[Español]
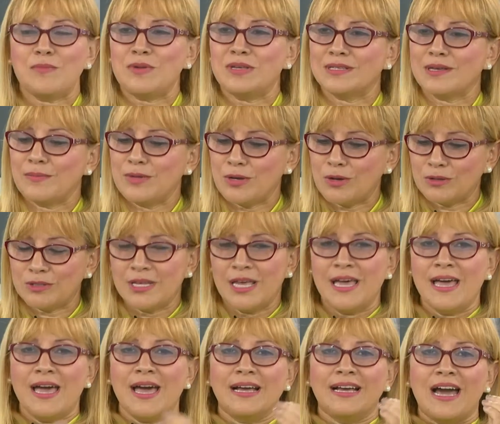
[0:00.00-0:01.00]
mis amigos.
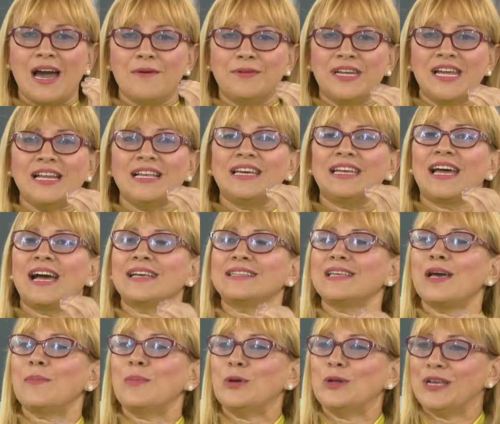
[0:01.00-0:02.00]
Gabriel,
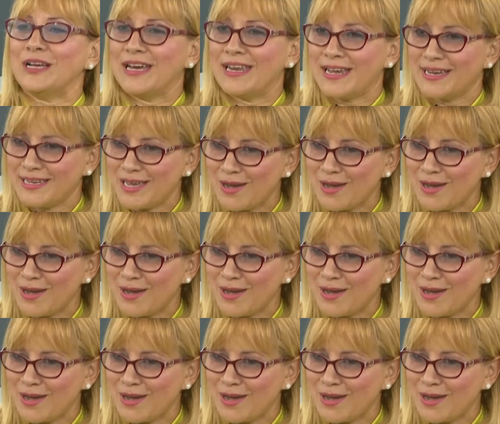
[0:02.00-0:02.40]
gracias por llegar aquí